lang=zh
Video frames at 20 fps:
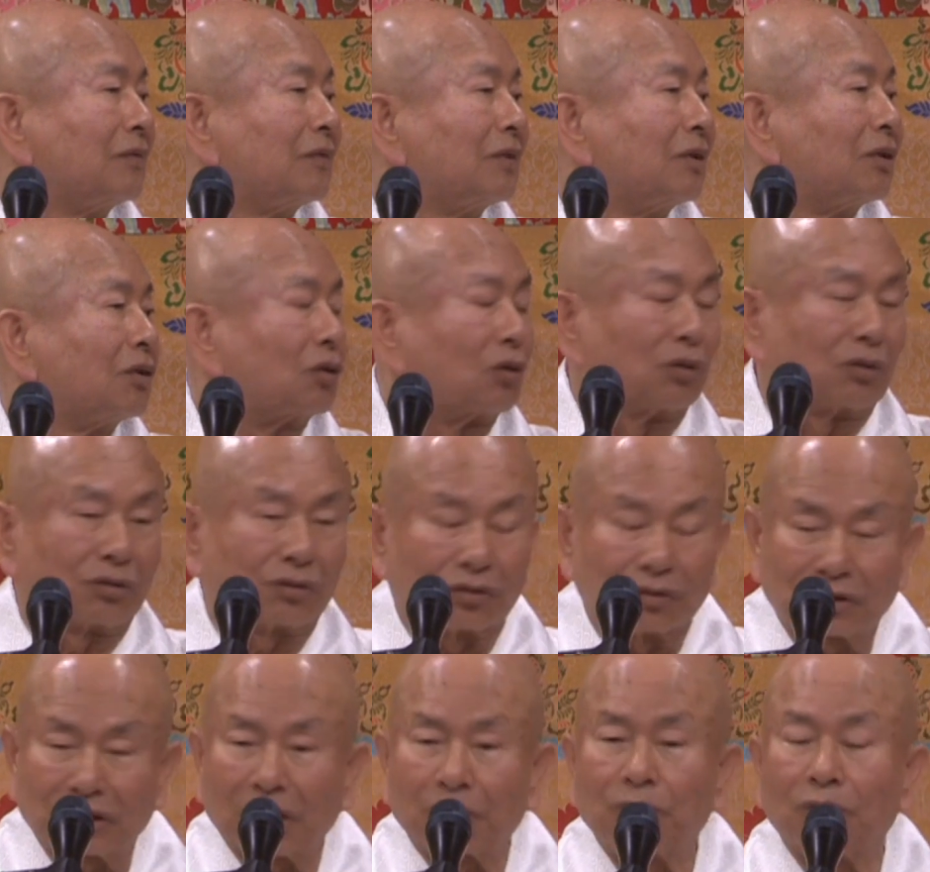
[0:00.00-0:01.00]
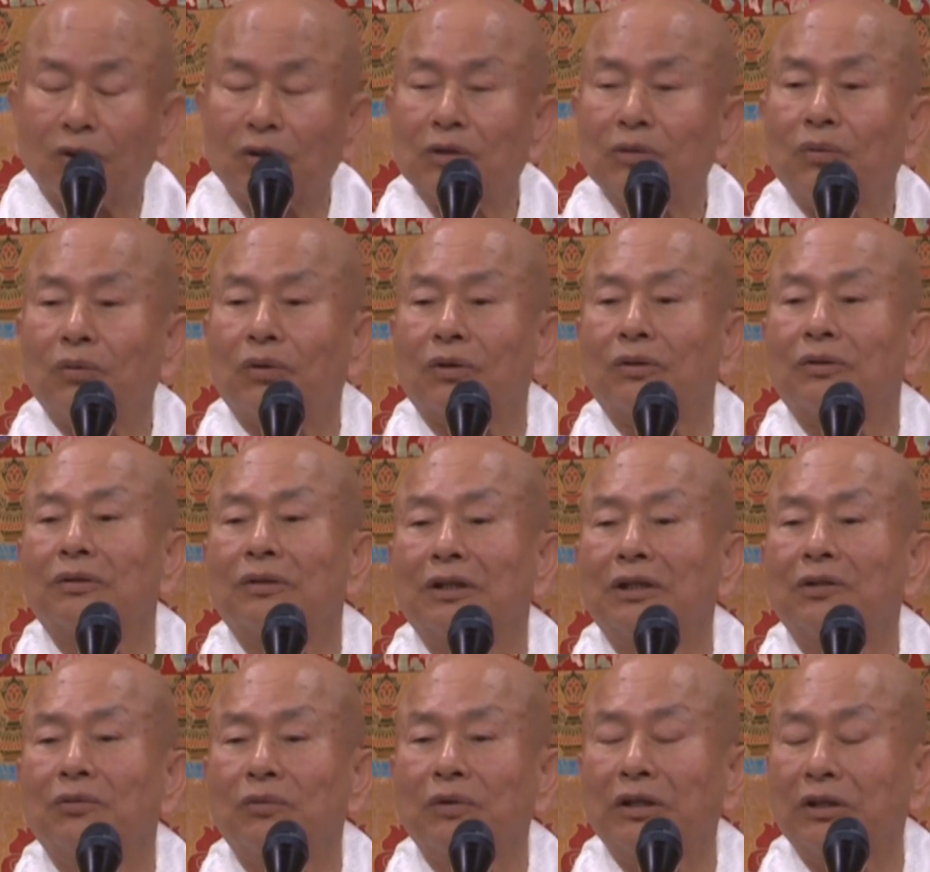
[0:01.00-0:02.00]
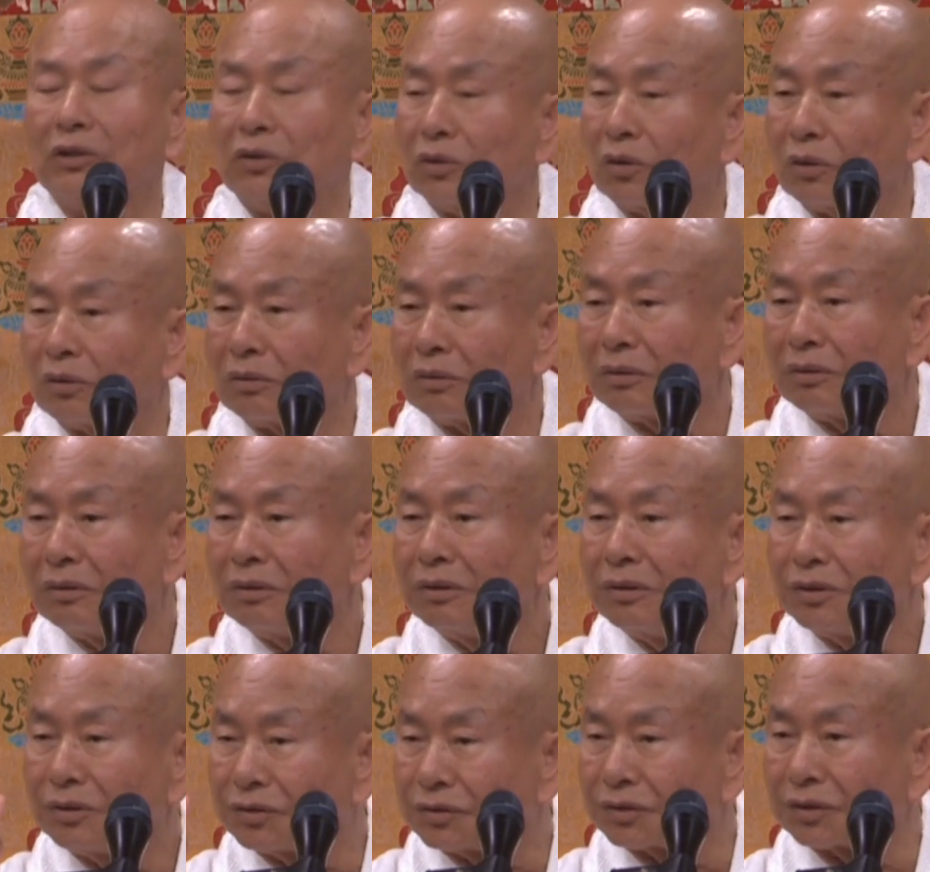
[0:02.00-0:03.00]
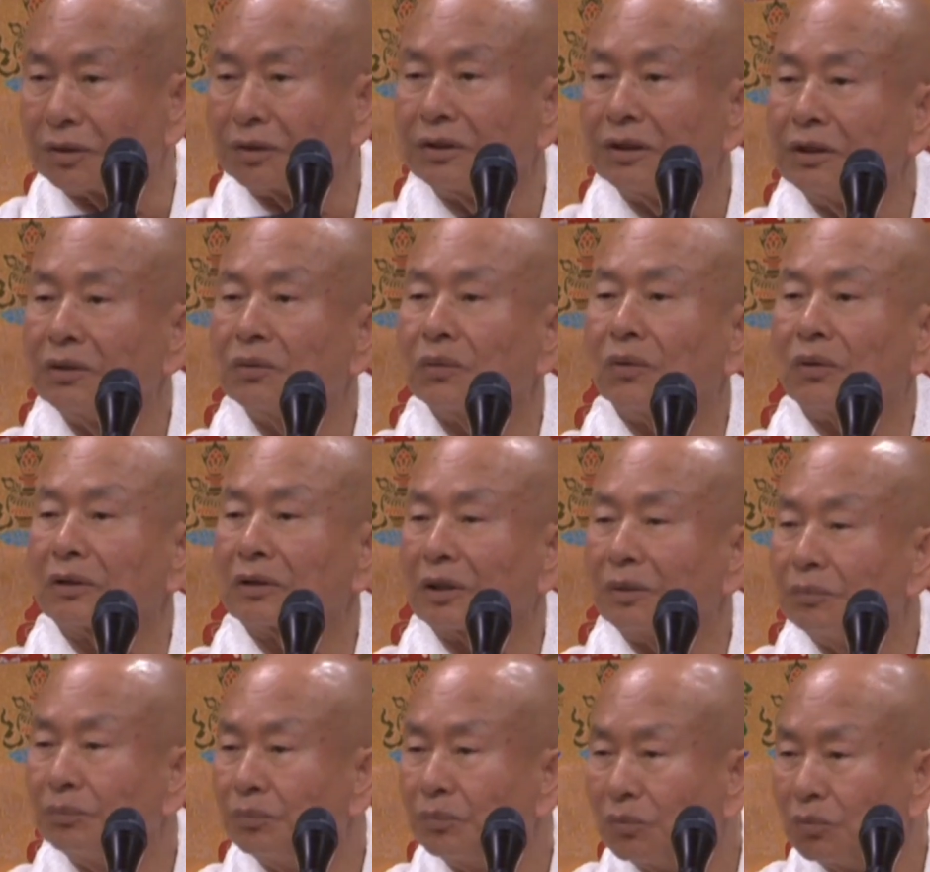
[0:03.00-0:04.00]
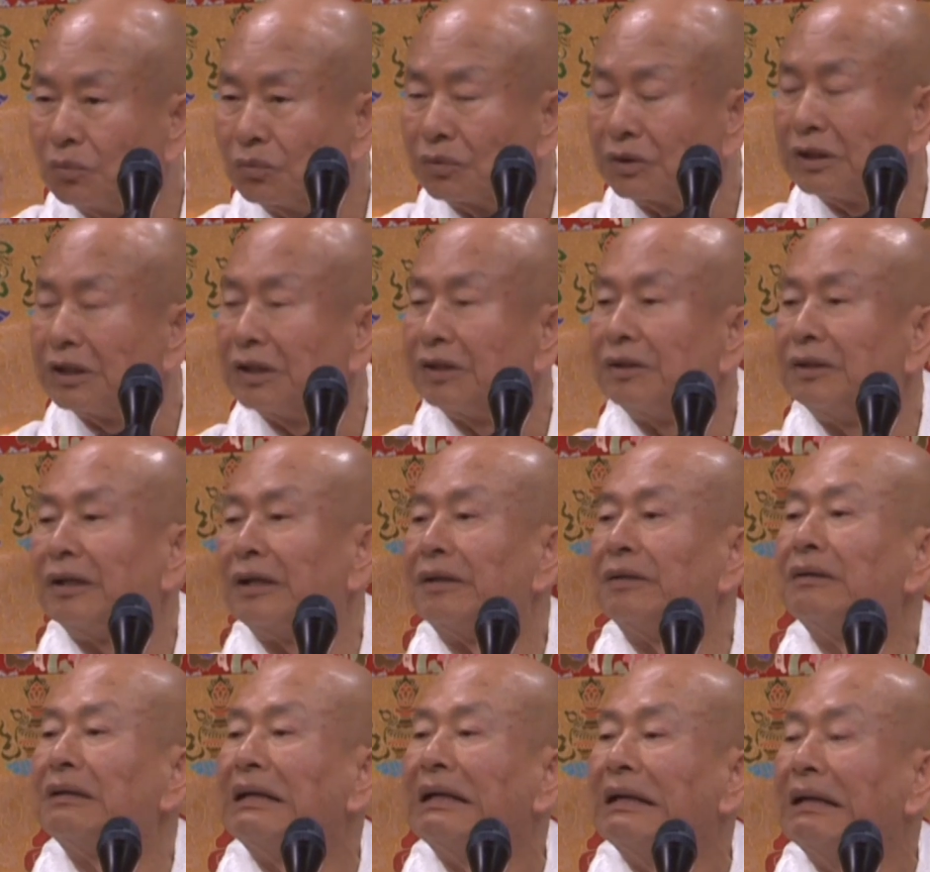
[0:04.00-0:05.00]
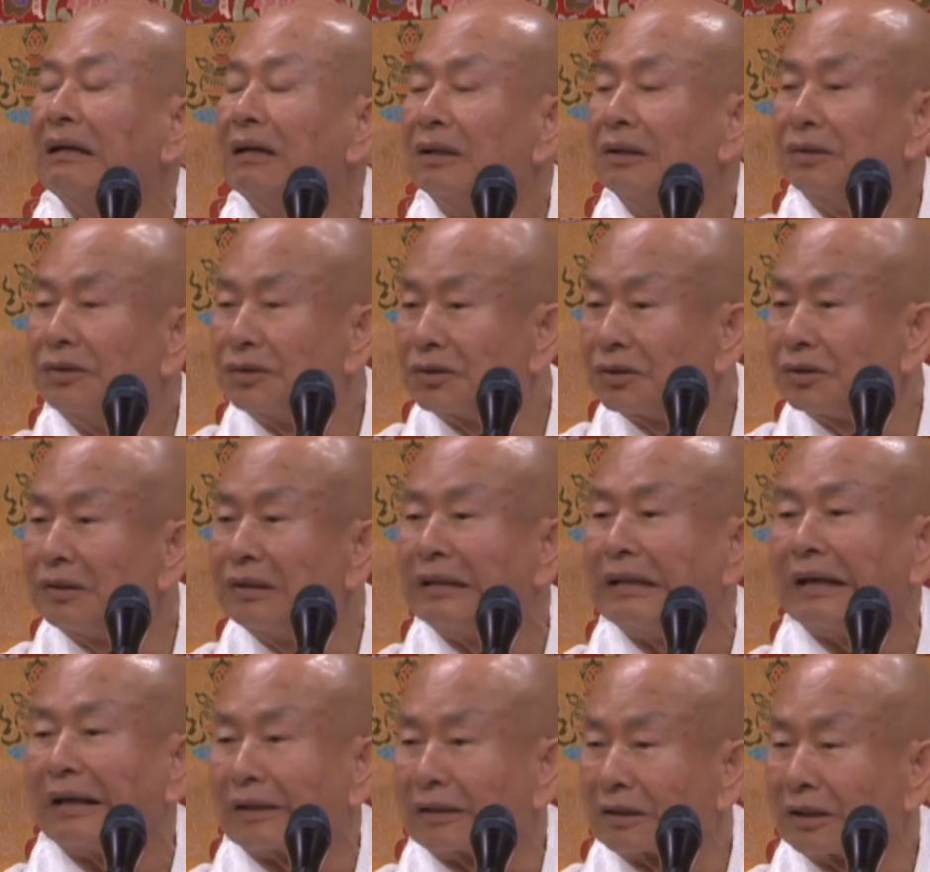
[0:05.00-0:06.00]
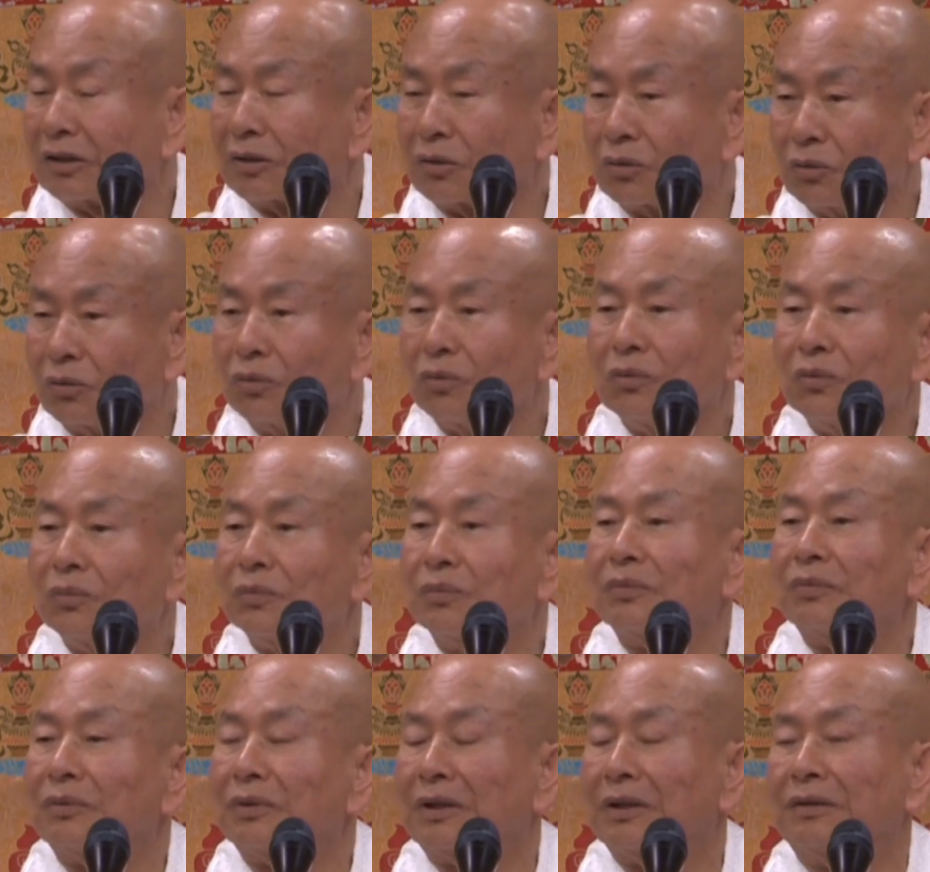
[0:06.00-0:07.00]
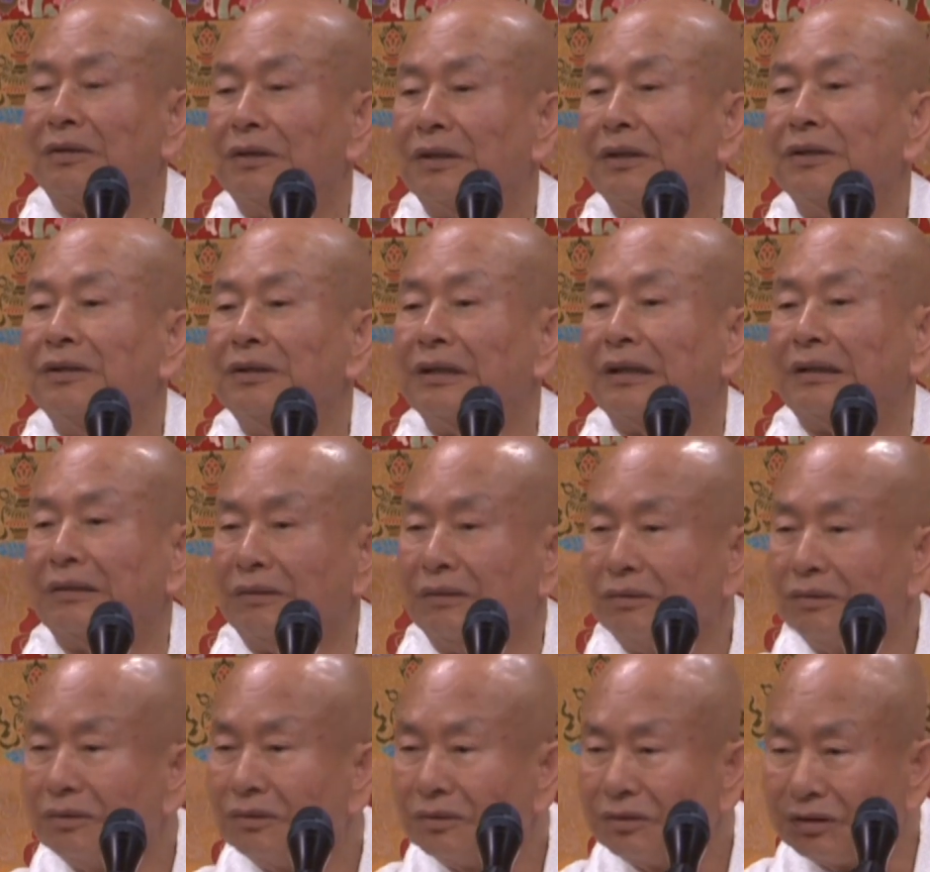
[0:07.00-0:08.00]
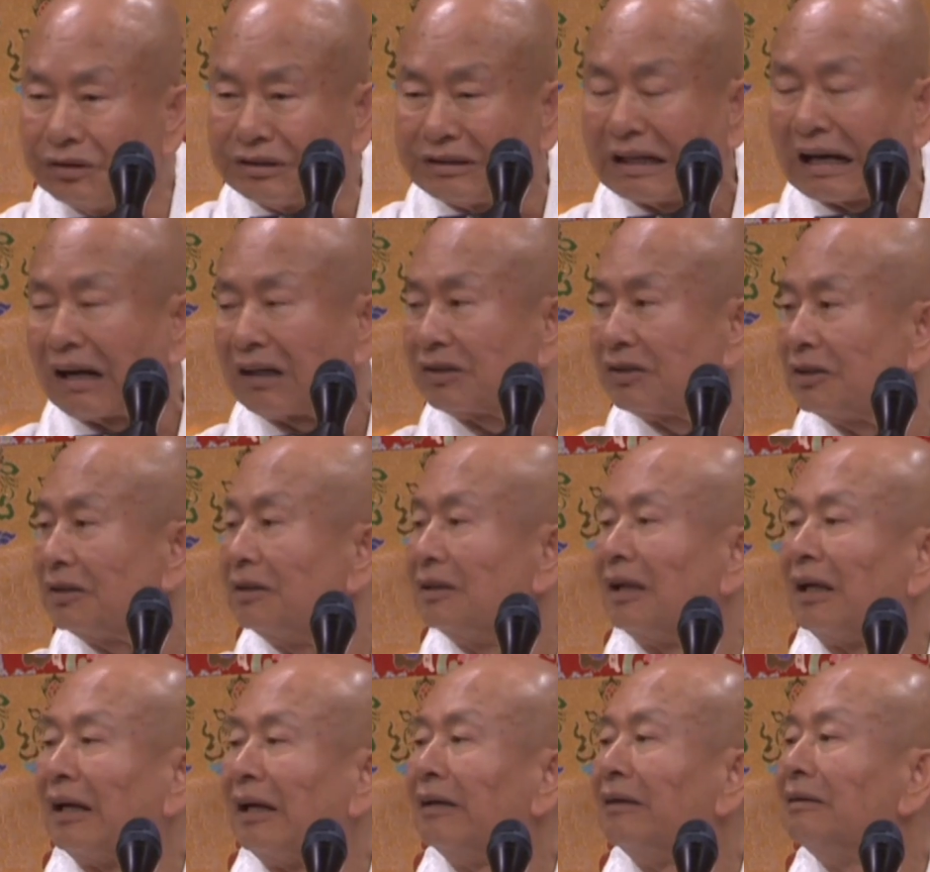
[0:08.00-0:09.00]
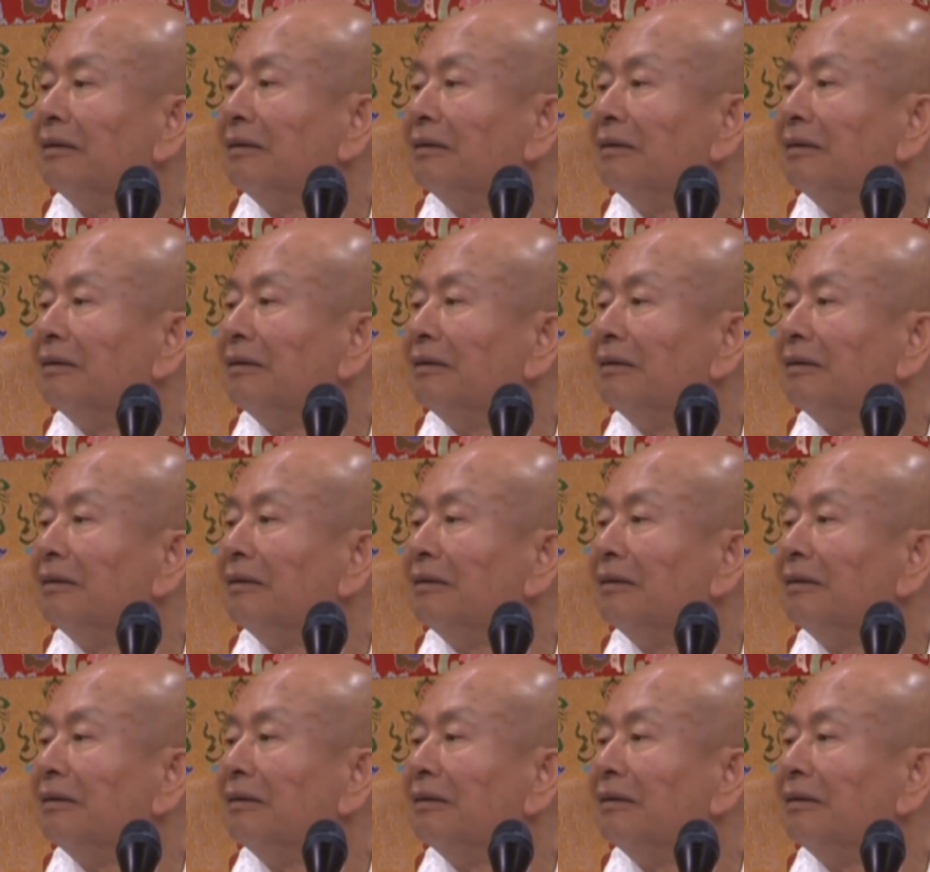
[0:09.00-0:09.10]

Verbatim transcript: 所以释迦牟尼佛因为有舍利佛跟目犍连这两个 group 的人员加进来，